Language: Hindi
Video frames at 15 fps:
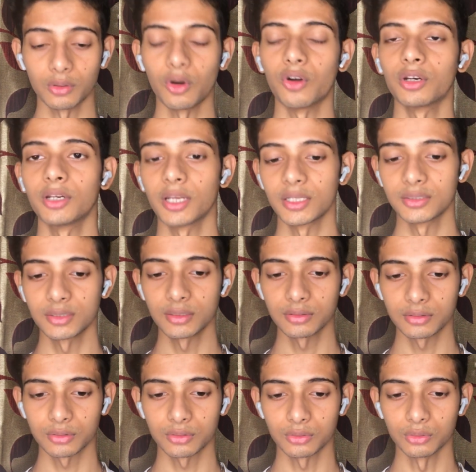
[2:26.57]

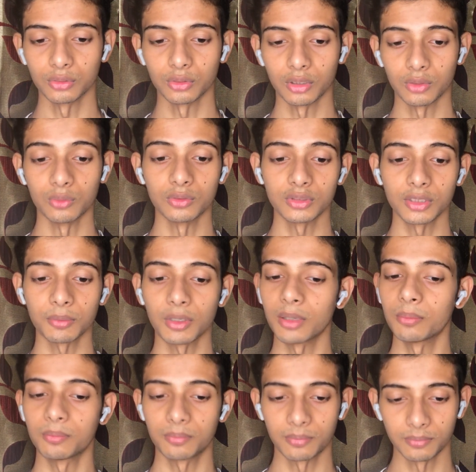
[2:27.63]
ऑर्गेनाइज़र्स तो उन सब
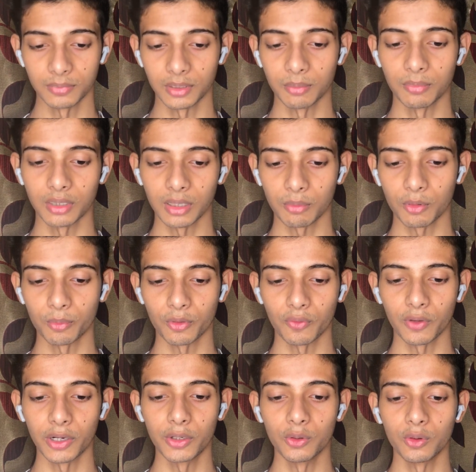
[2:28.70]
का नंबर आपको
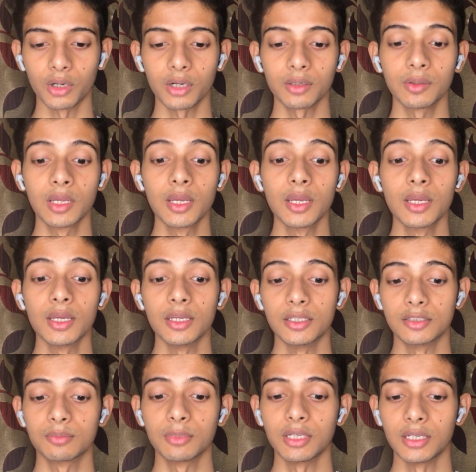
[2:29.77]
प्रोवाइड होगा
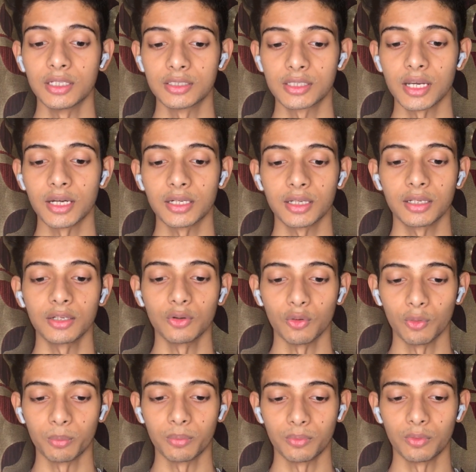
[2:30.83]
इसमें एज कैटेगरी
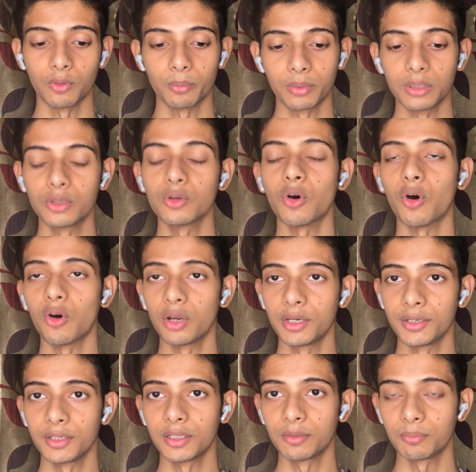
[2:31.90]
ओपन टू ऑल
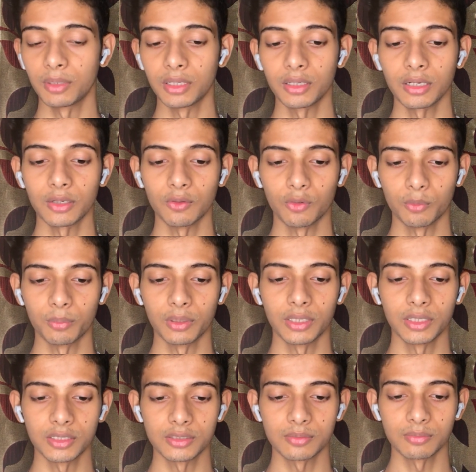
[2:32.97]
इंडियन प्लेयर ओपन
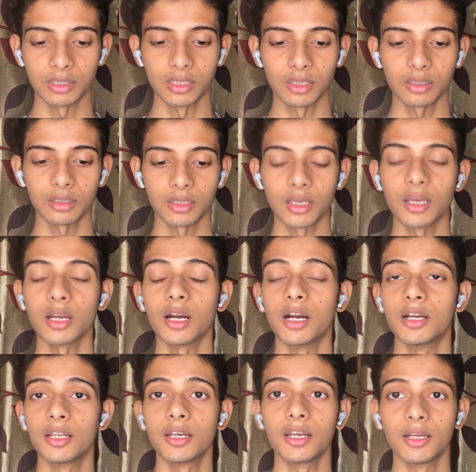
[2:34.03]
एज नहीं है ये है
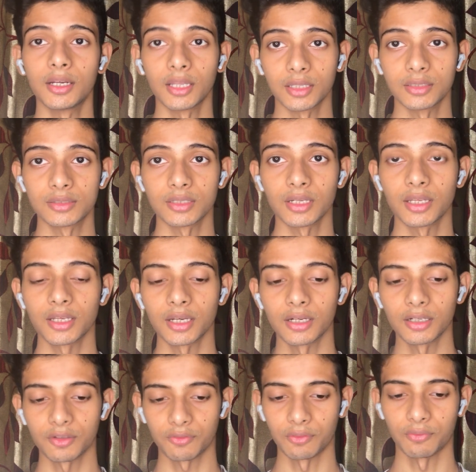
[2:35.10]
अंडर टेन से लेके
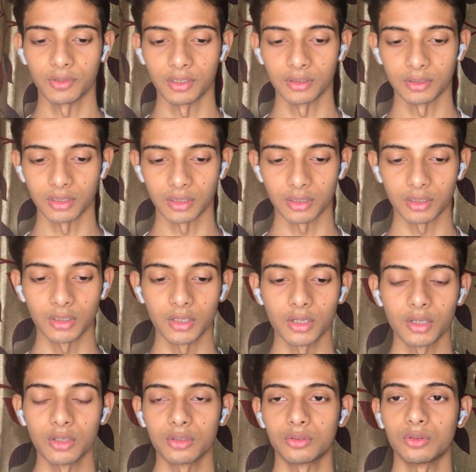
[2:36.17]
अंडर फिफ्टीन तक
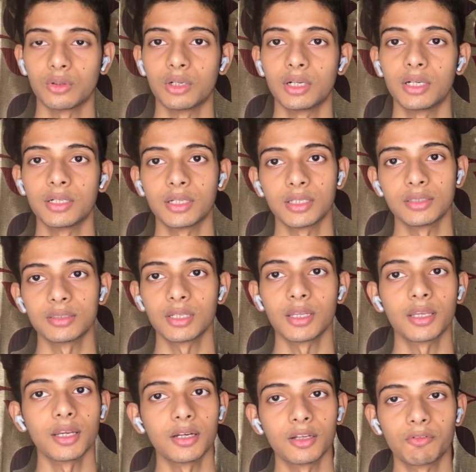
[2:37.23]
सो अंडर टेन से
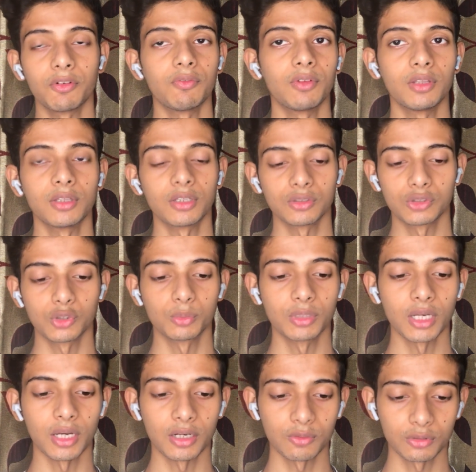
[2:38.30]
लेके अंडर फिफ्टीन तक जो भी
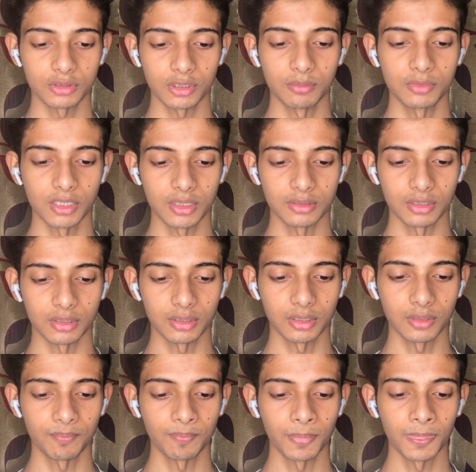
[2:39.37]
आ रहे हैं वो सब जा सकते हैं